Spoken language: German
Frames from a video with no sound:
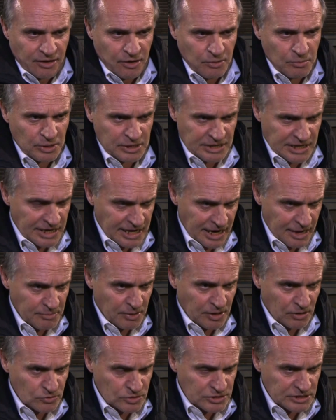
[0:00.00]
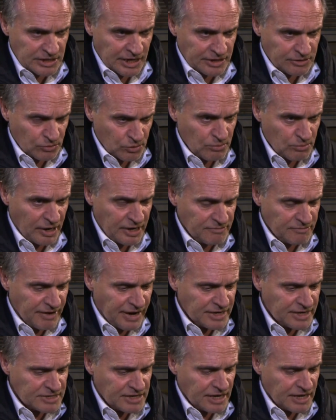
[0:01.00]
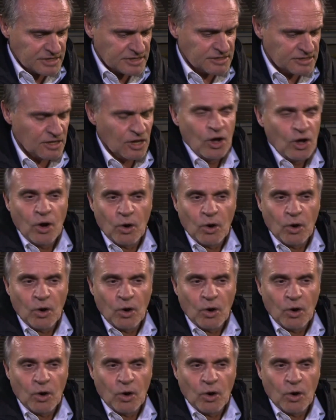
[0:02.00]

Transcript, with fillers: über die können wir uns nicht drüber hinwegsetzen.